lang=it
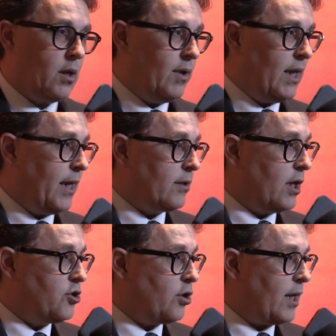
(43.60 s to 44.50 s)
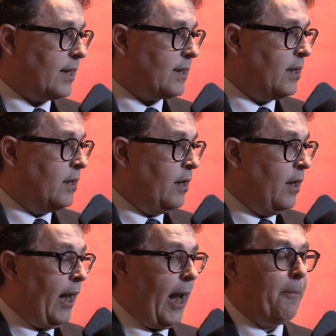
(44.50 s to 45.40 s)
si è guadagnato la giornata
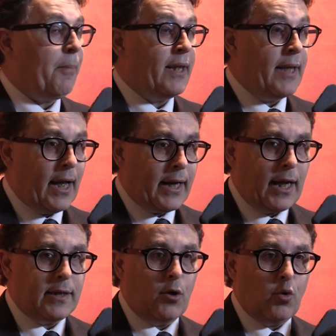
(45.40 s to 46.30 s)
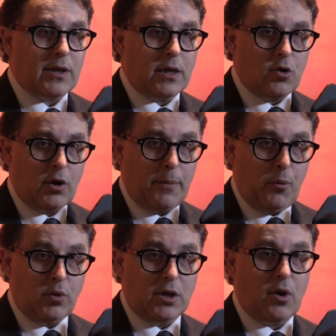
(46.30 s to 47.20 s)
e prende anche la decurtazione dei
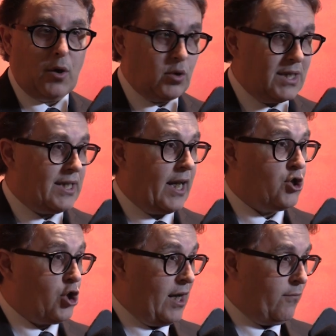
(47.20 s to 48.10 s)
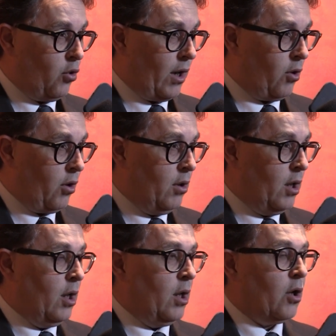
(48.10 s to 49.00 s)
punti, sono autisti che ci
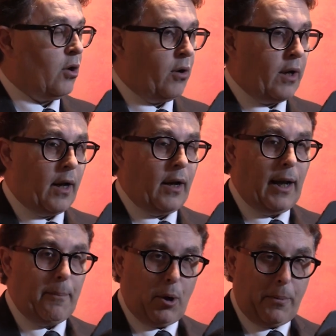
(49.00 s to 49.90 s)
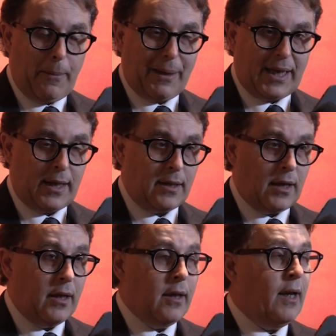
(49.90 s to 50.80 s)
lavorano con la propria
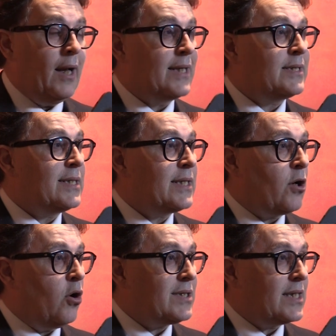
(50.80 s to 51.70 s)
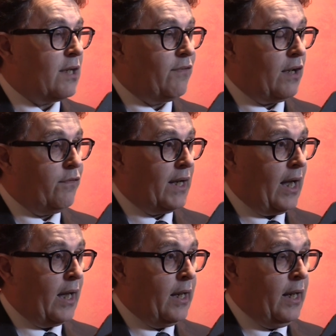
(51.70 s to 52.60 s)
patente. La stessa cosa si
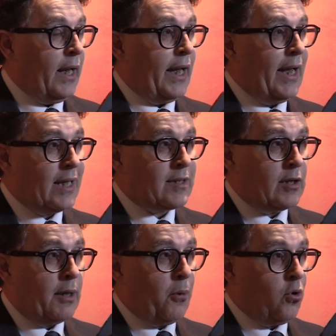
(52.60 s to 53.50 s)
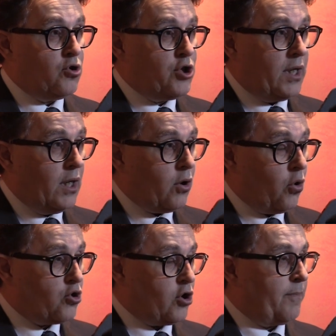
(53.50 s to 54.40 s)
verifica in altre tipologie di
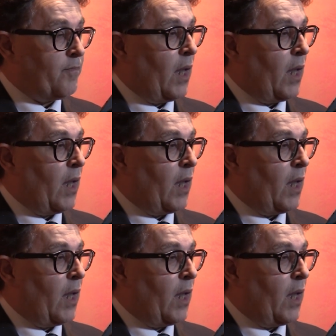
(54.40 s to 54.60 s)
incrocio,